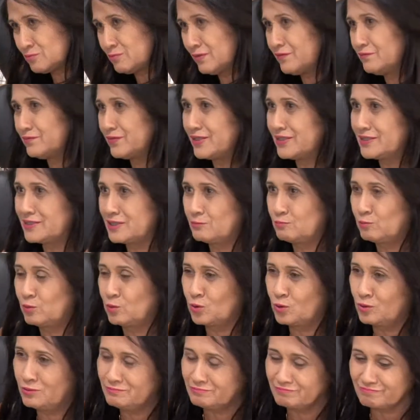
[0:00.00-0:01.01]
uma vez,
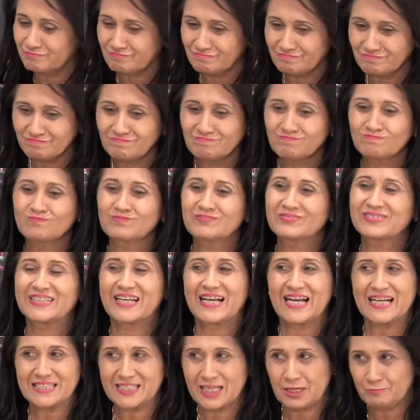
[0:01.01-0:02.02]
amor,
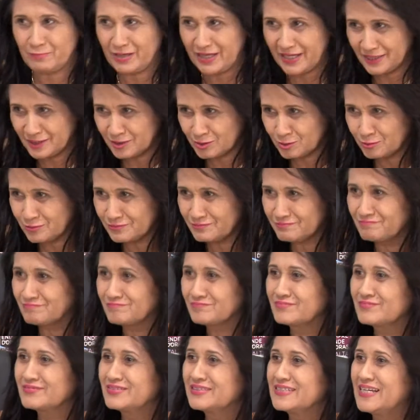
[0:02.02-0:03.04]
casamento.
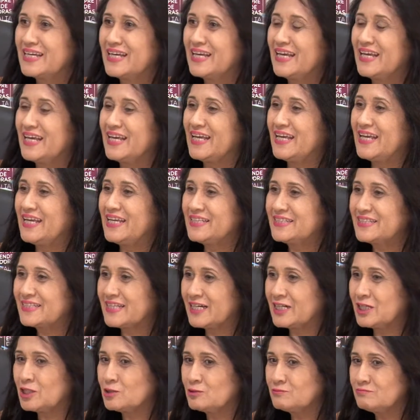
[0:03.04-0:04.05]

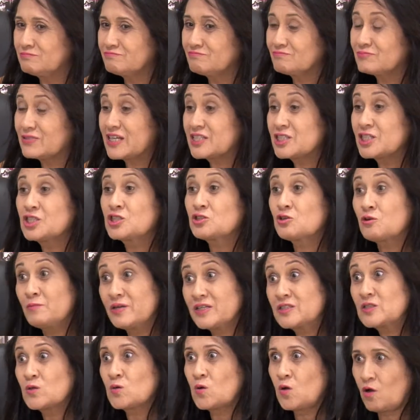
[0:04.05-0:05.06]
Então a gente
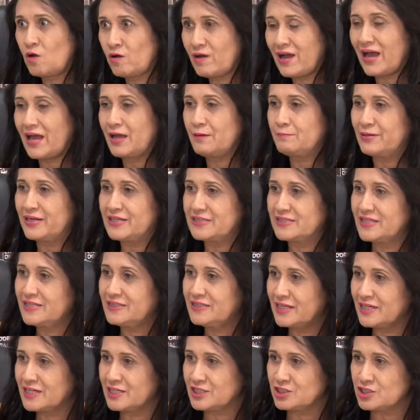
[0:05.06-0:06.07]
começou a colocar
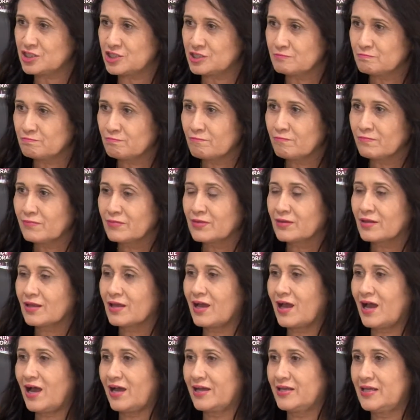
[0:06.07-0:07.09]
representante.
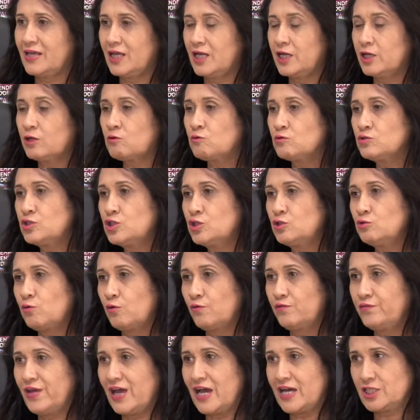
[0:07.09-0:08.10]
Aí ele
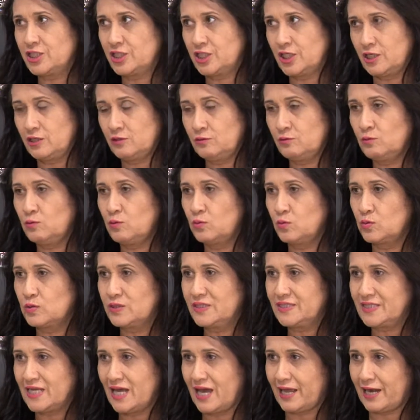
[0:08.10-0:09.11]
continuou viajando o
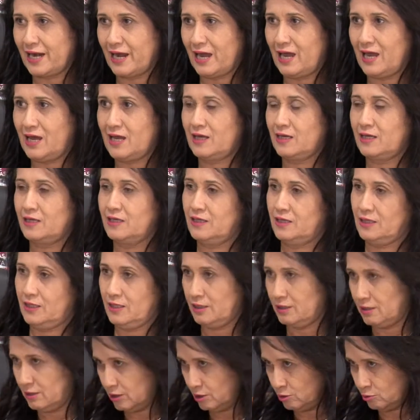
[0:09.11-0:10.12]
Ceará
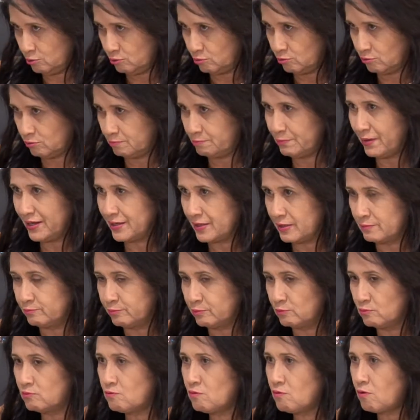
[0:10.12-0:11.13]
e o
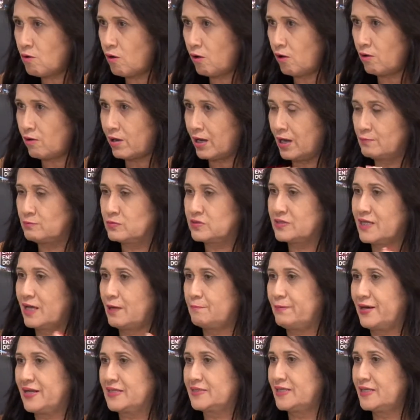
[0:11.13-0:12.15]
Pernambuco, colocamos
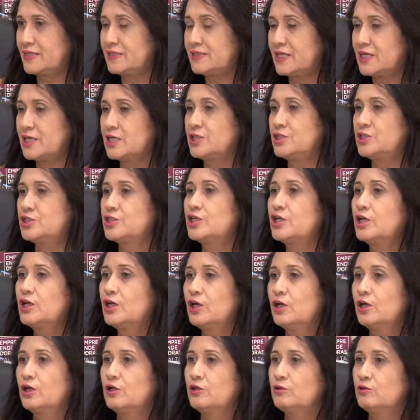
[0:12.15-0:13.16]
representante
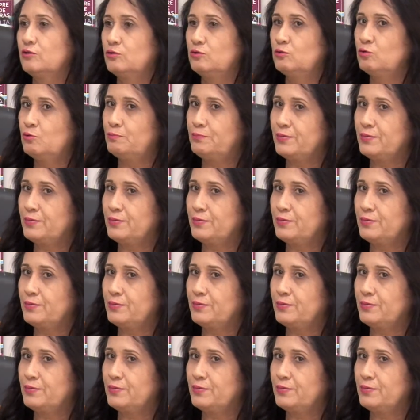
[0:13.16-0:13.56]
no